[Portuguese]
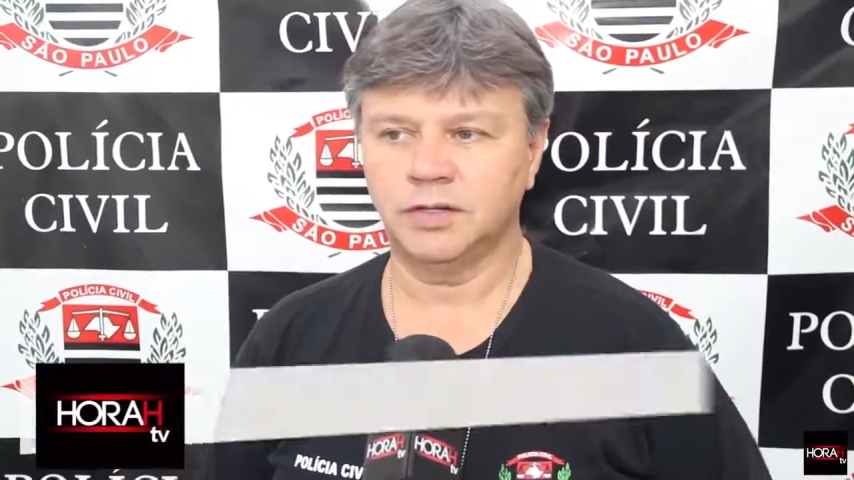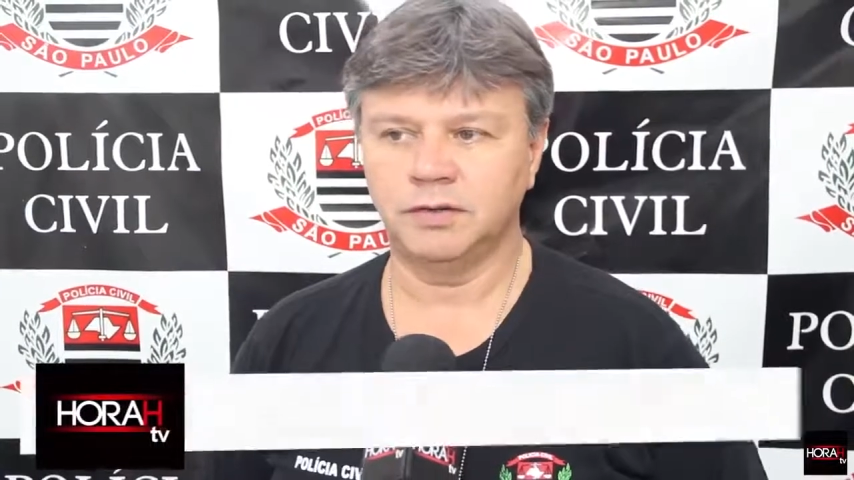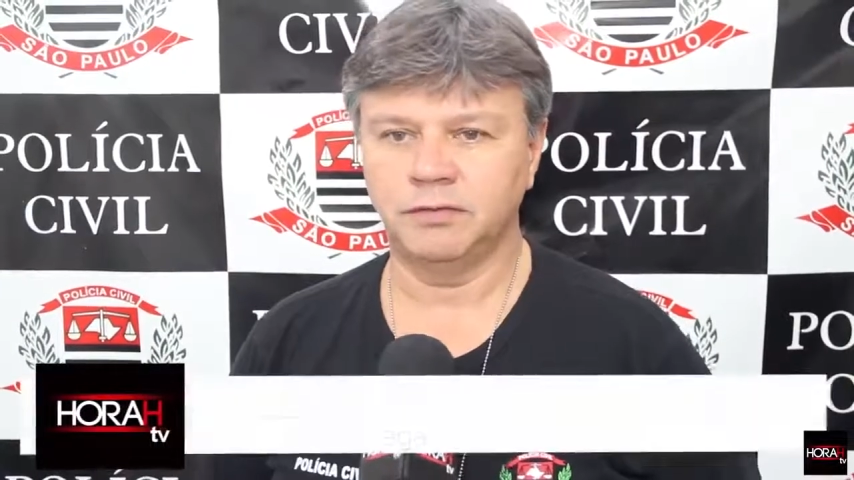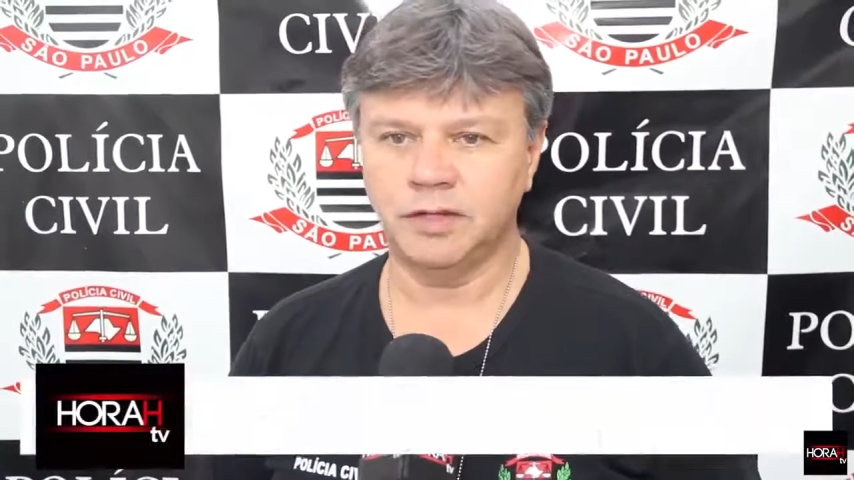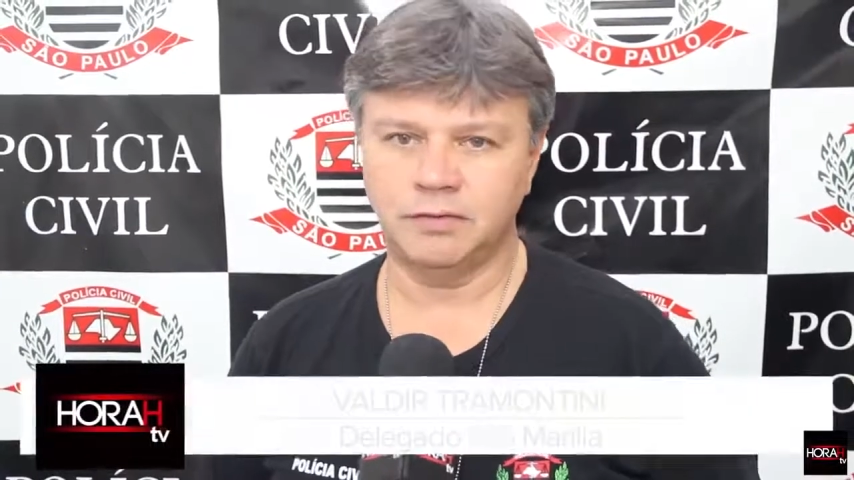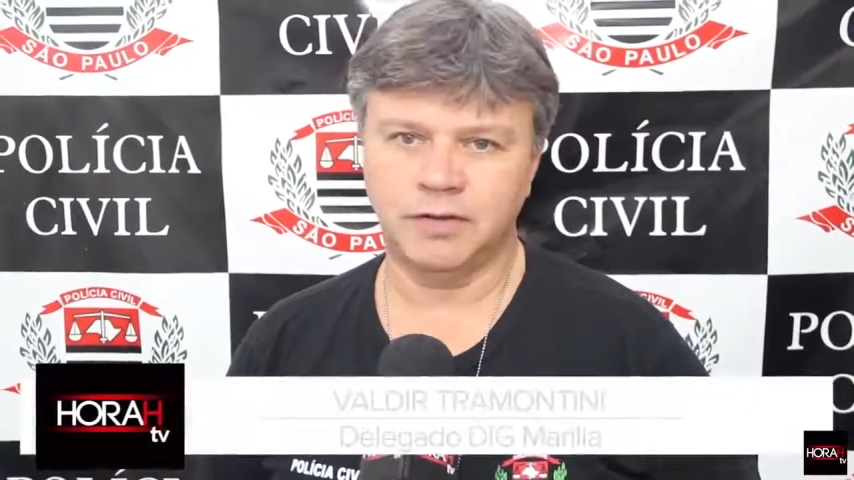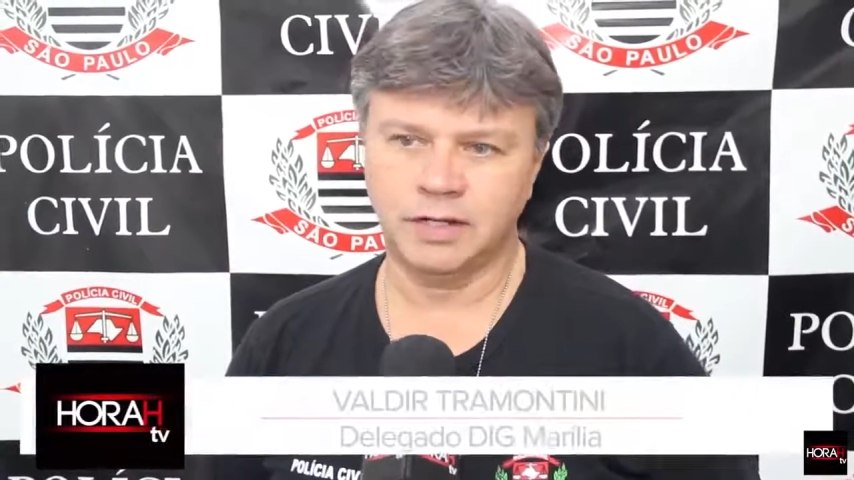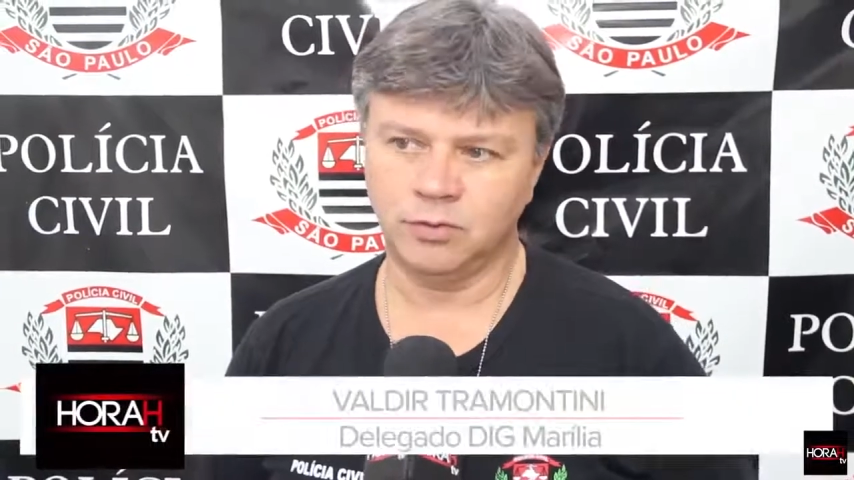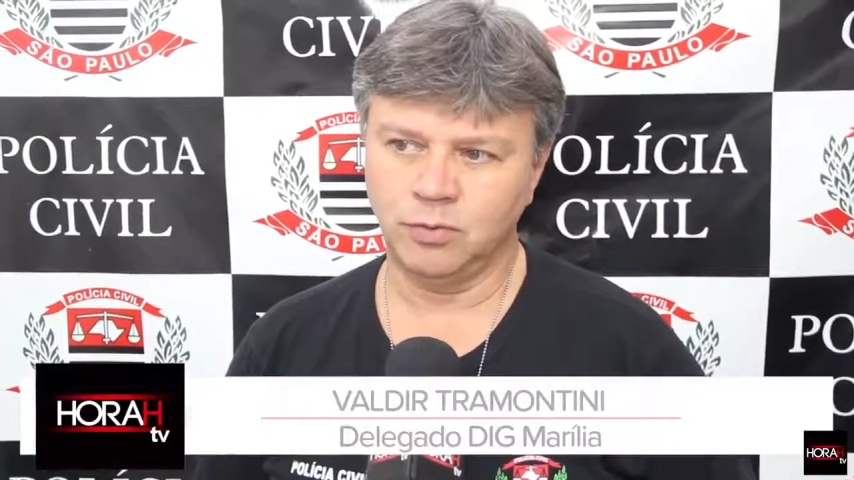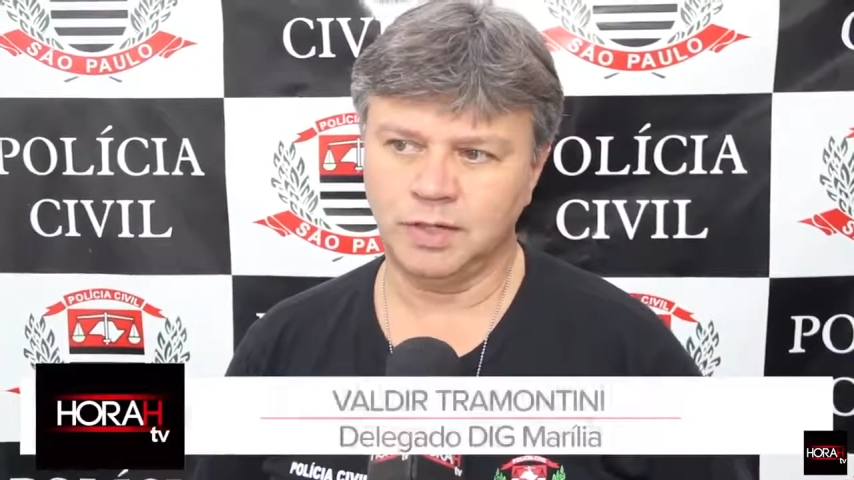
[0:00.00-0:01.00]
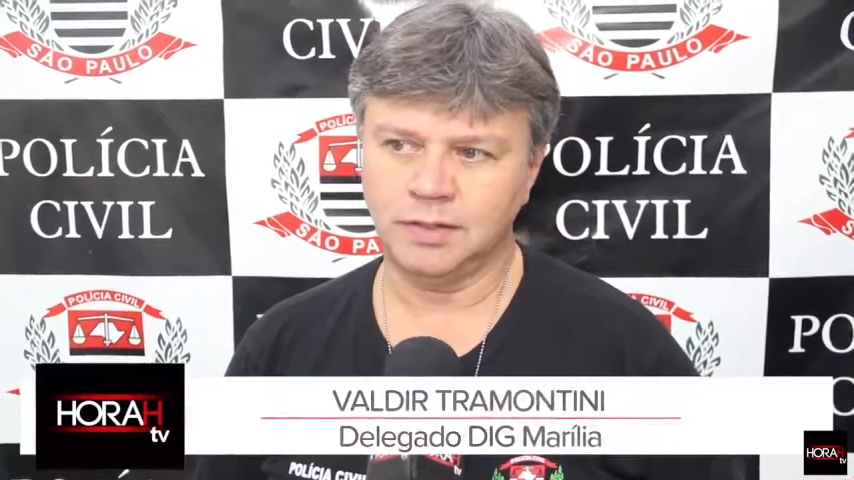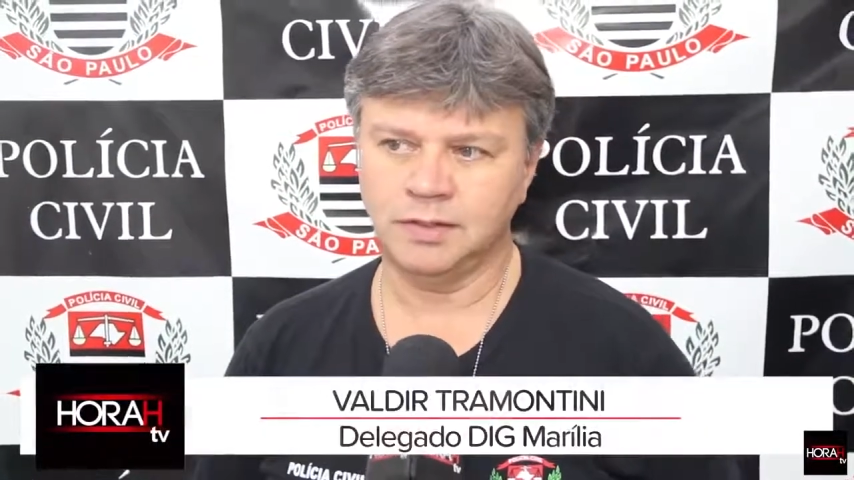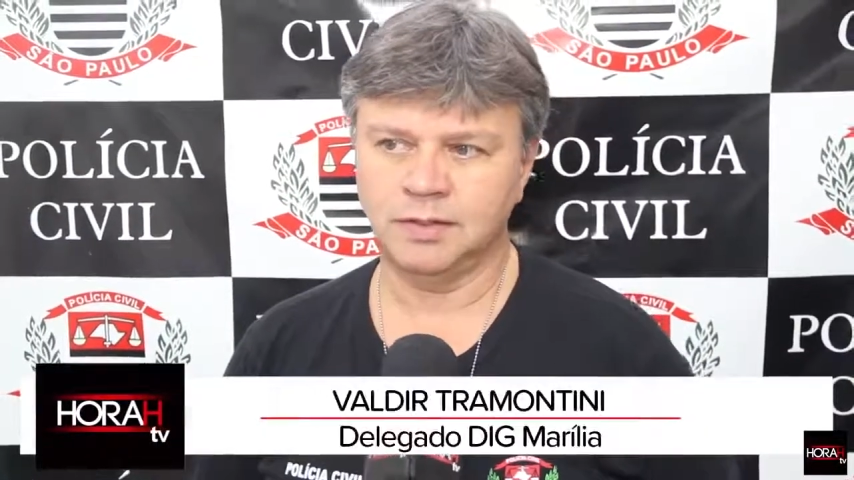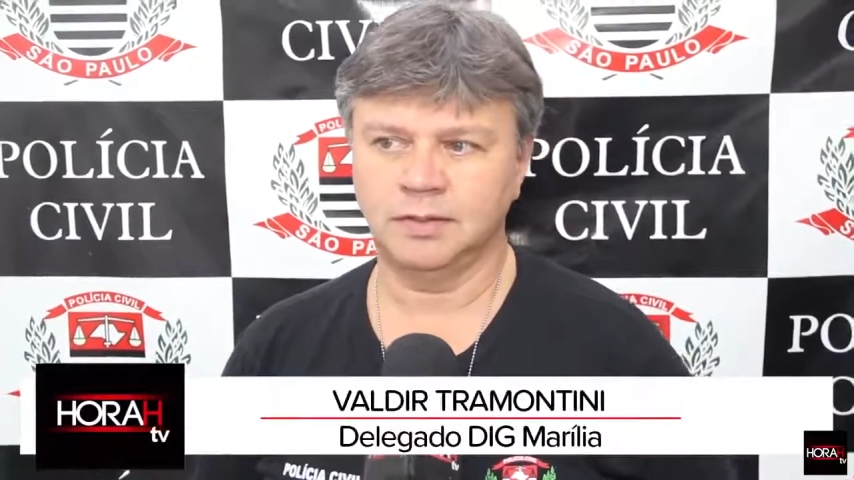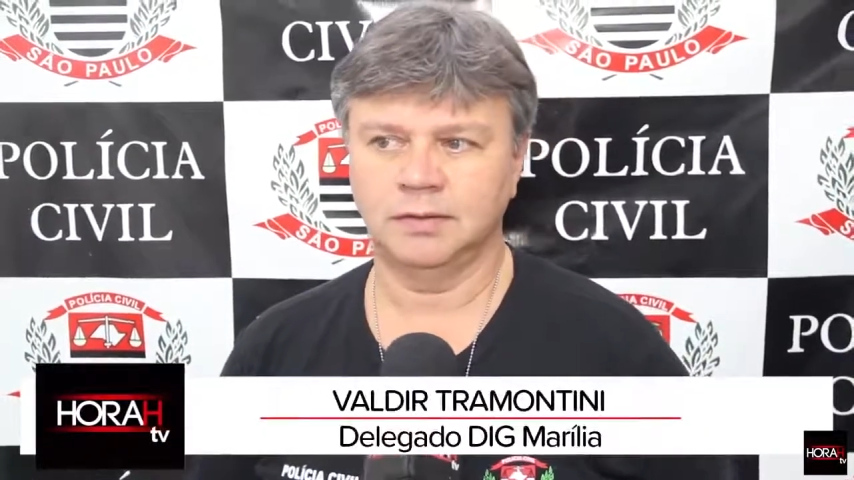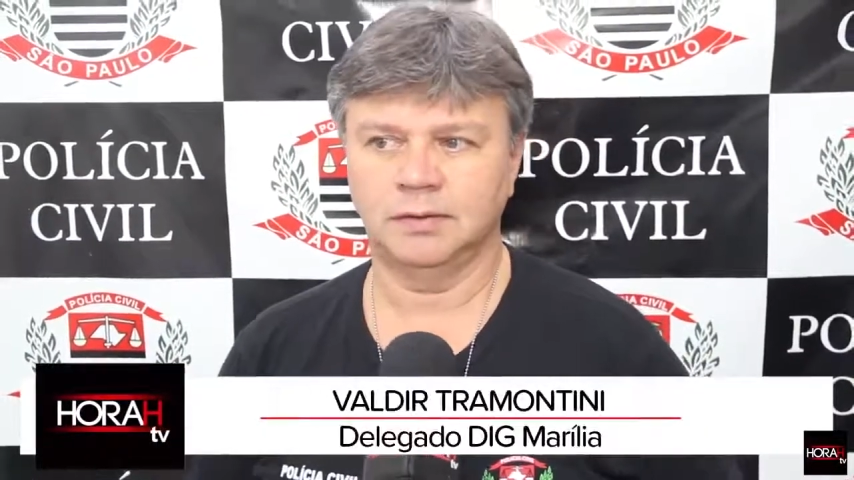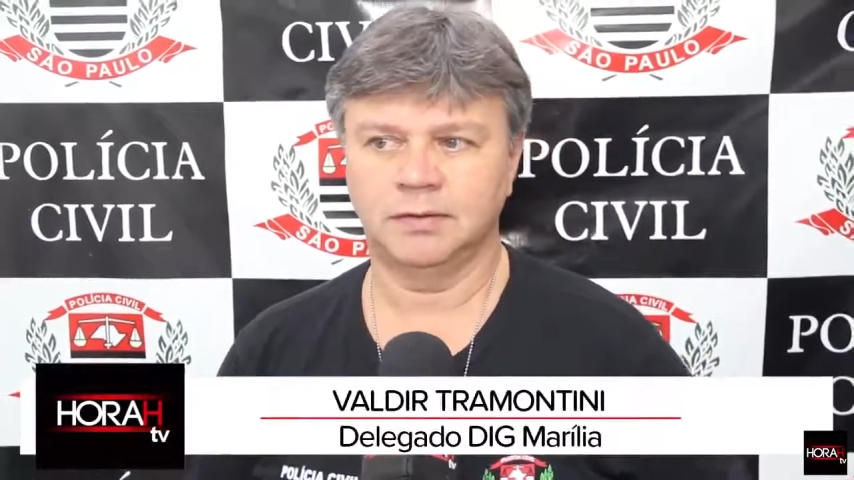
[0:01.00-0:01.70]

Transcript: de 20 viaturas,